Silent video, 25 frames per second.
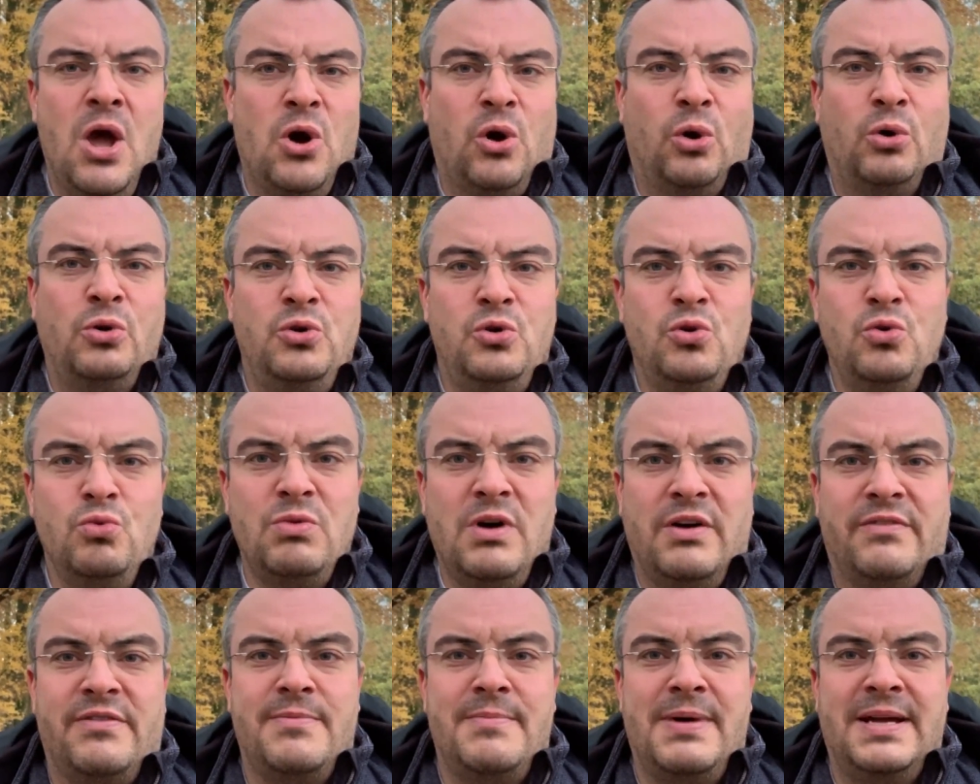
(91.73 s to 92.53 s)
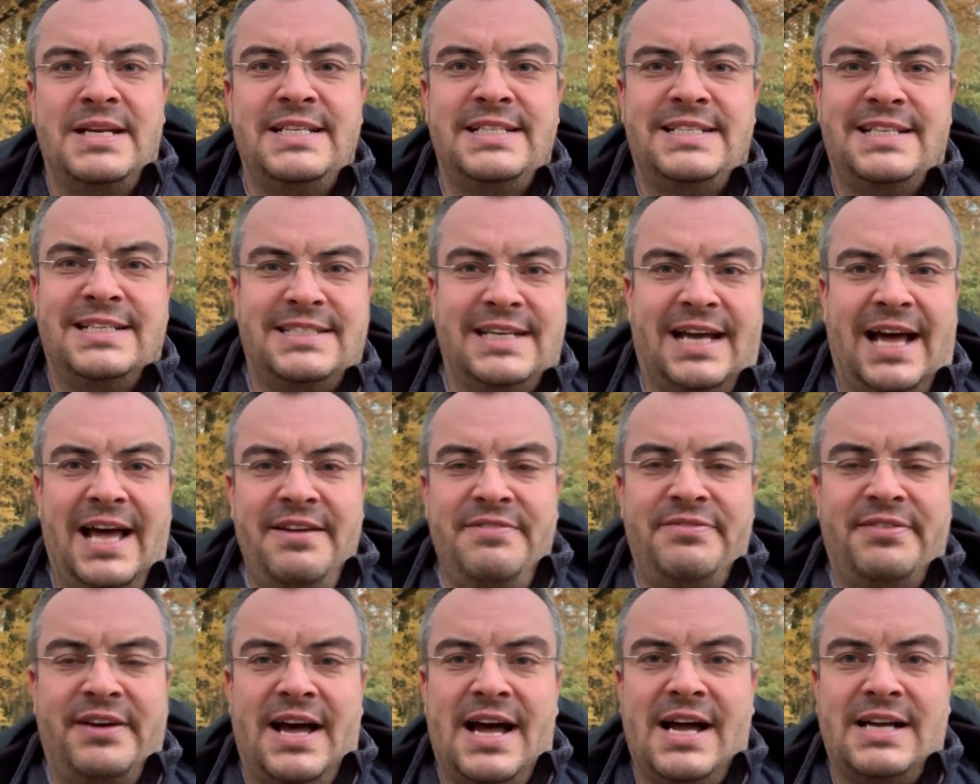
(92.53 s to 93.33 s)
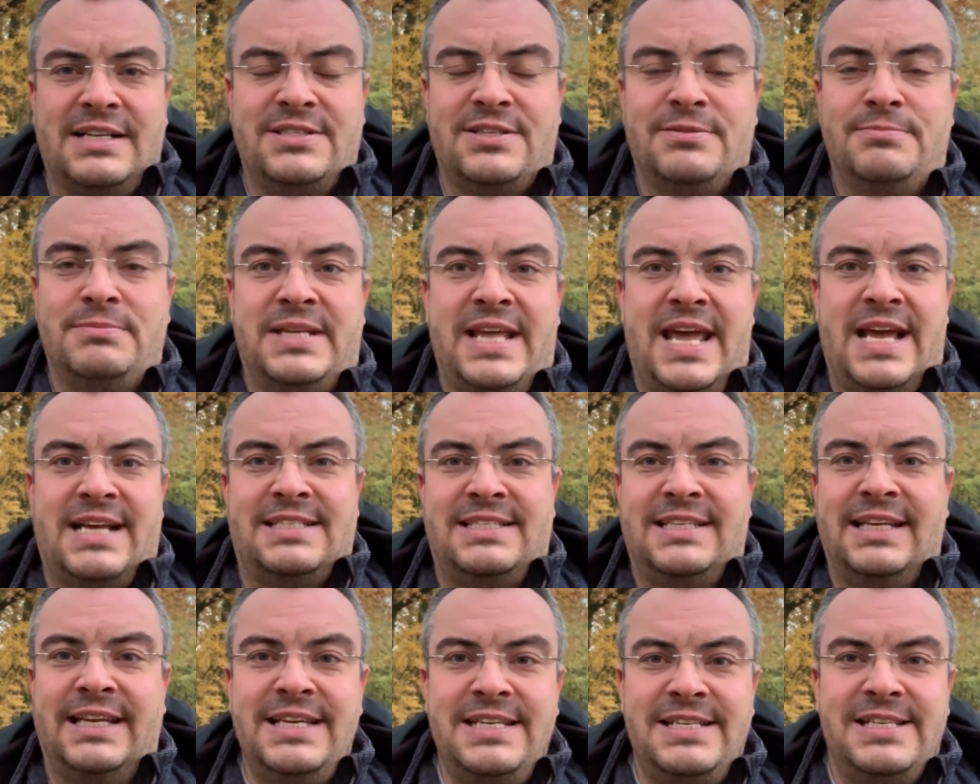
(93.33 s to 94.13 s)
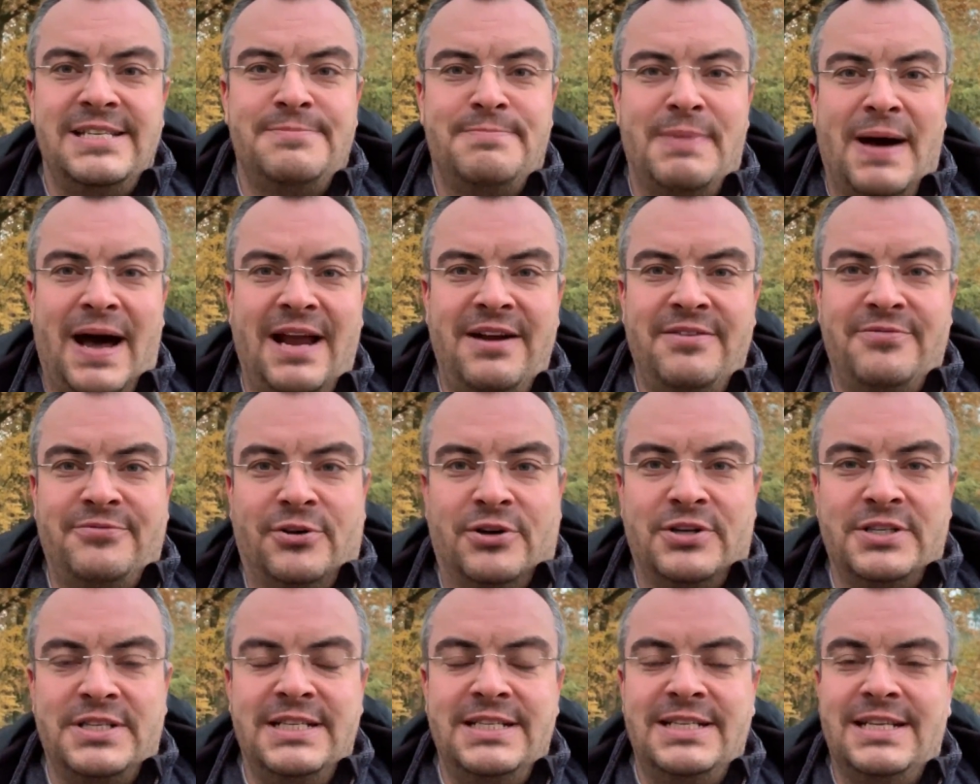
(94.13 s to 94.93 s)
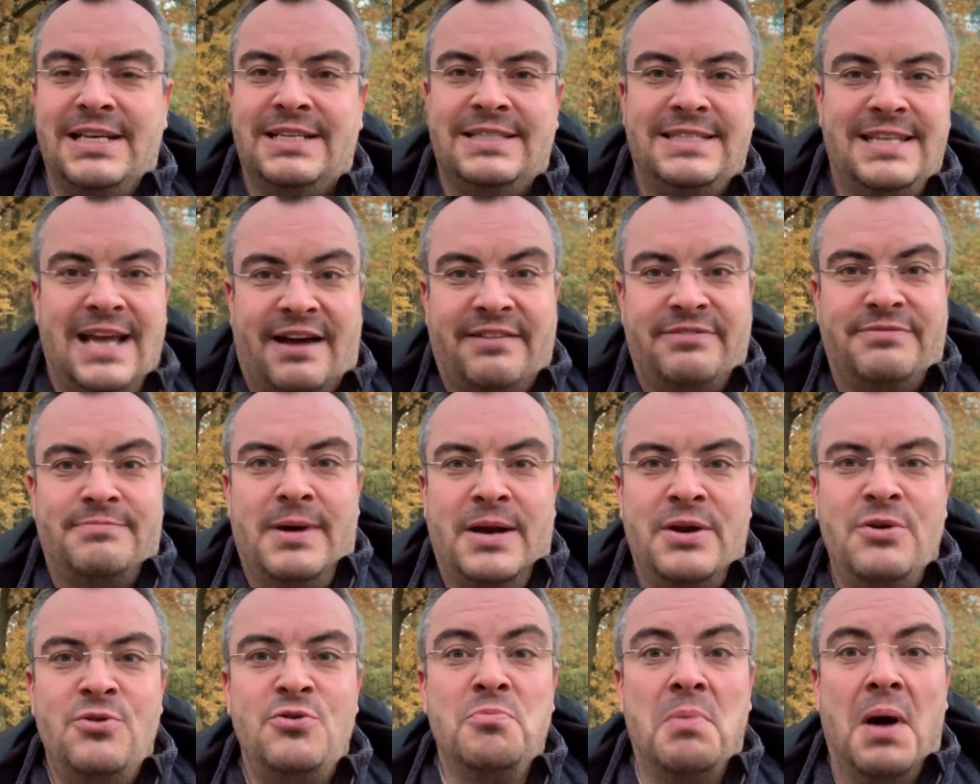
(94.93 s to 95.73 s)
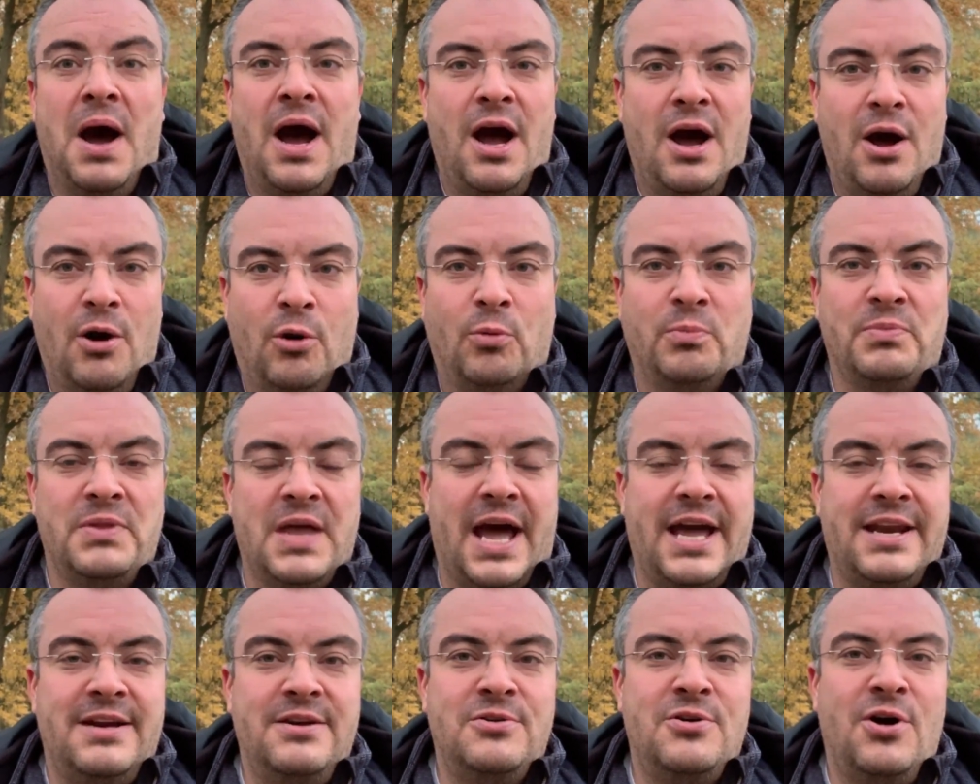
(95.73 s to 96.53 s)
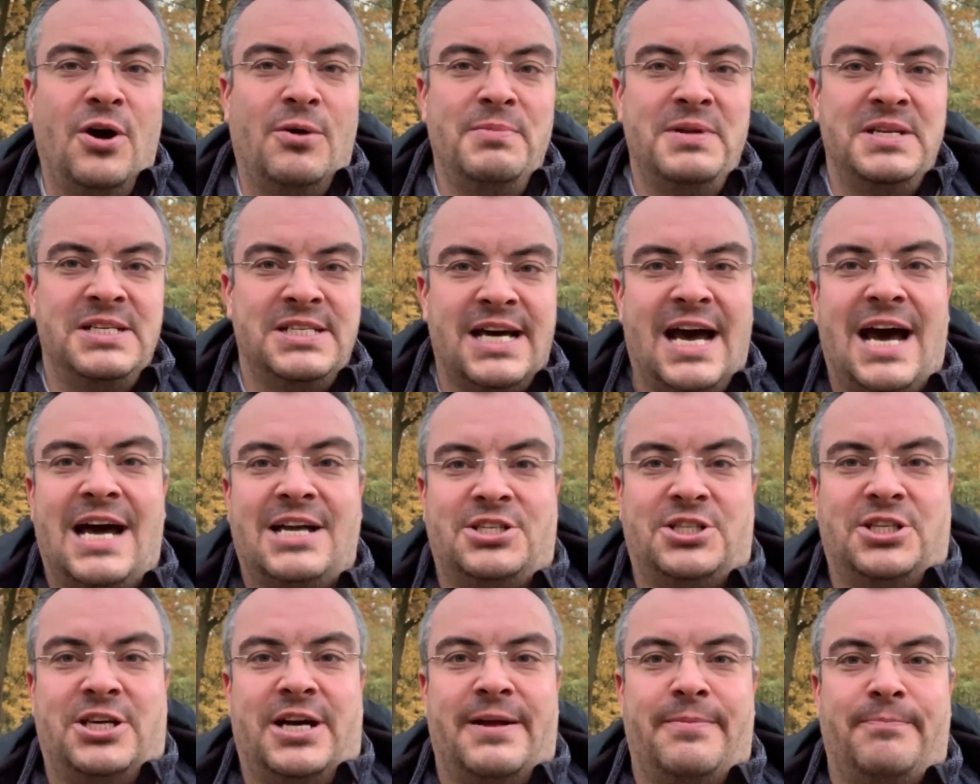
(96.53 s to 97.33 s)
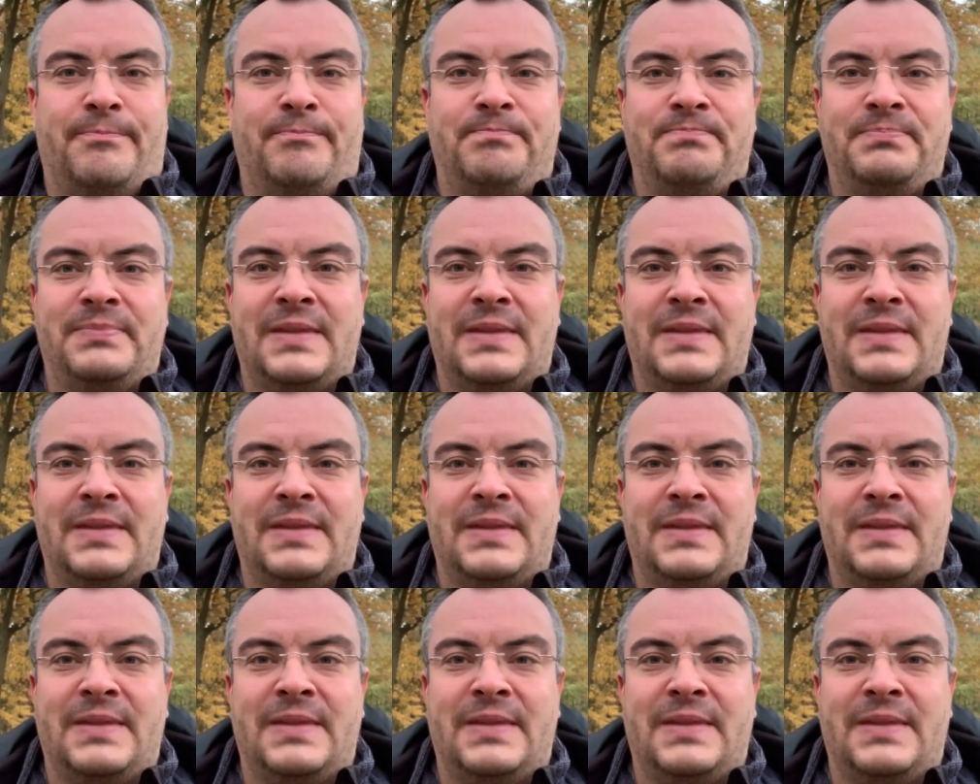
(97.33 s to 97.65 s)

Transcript: Und nur wenn man diese drei Fragen zum Text richtig beantwortet, darf man überhaupt einen Kommentar schreiben.